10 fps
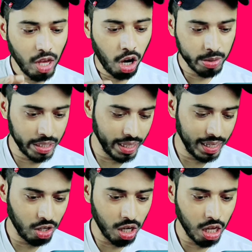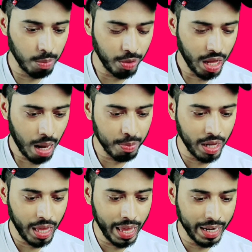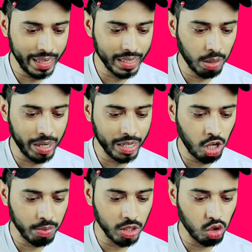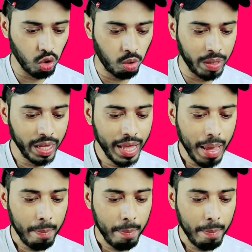এই অপশানে ক্লিক করার পর আপনারা এখানে দেখতে পাবেন একটি অপশান শো করবে